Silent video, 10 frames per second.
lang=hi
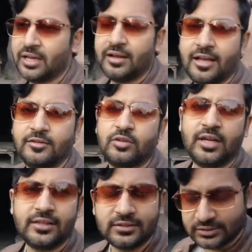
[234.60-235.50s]
बना रखा है इन्होंने
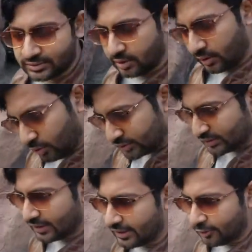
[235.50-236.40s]
एंड इट्स लुक्स
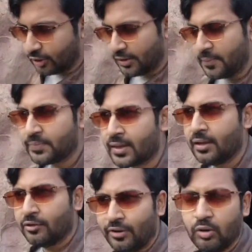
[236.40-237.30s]
रियली गुड
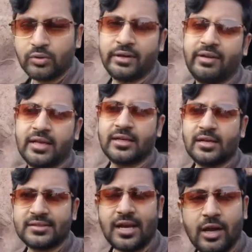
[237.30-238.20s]
फाउंटेन वगैरह
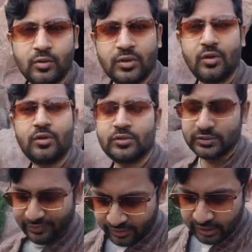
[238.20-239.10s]
अगर स्टार्ट होता होगा तो
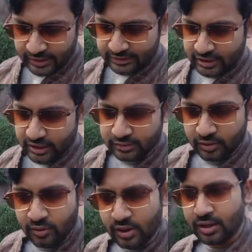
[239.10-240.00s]
डेफिनेटली अच्छा लगता
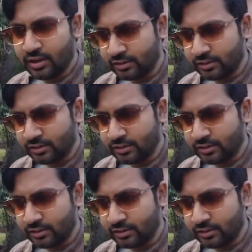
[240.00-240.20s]
होगा